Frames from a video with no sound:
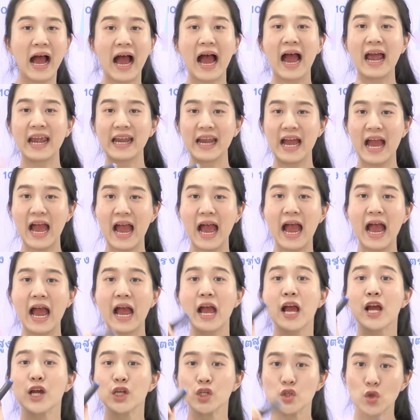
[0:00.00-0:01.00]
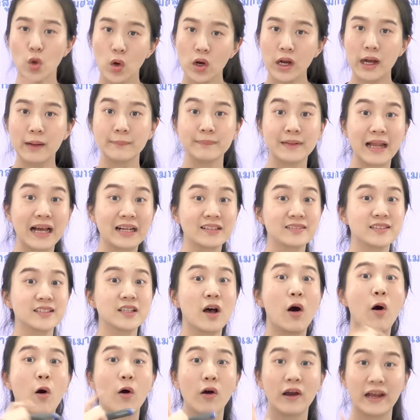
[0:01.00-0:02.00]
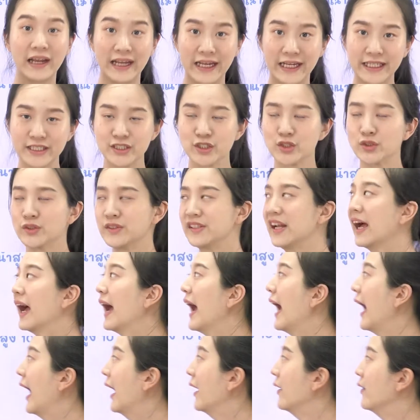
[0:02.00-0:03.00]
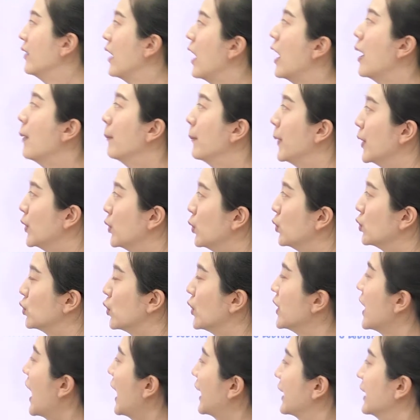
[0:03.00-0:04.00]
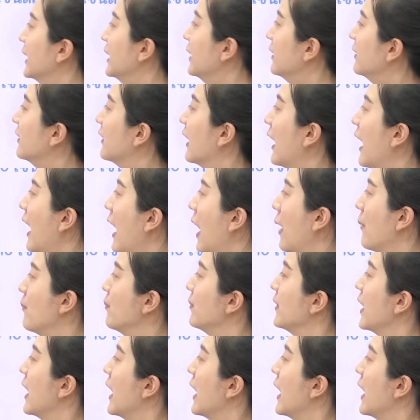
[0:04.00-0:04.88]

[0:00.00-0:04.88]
พาย r ยกกำลังสอง h นะคะมาดูตัวอย่างที่หนึ่งค่ะ